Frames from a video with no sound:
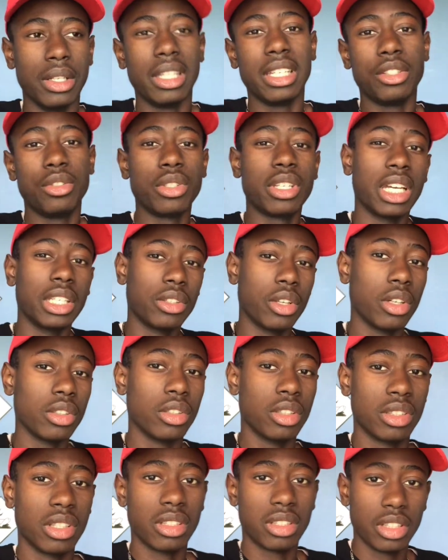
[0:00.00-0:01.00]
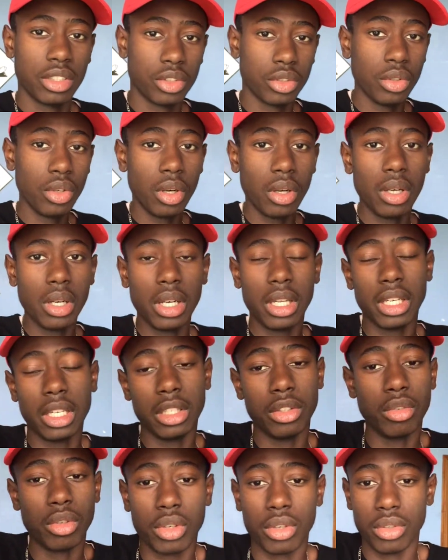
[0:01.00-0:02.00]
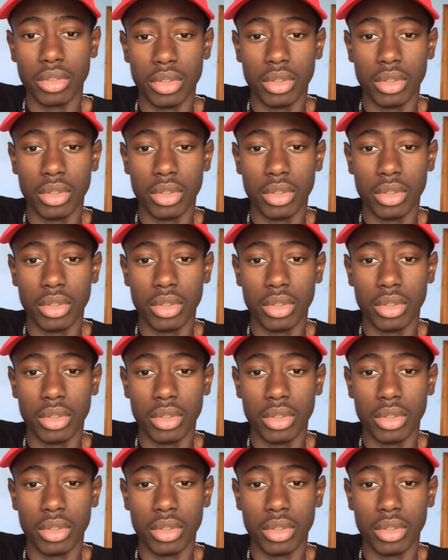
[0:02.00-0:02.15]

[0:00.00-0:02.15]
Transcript: éducateur dans un séjour et donc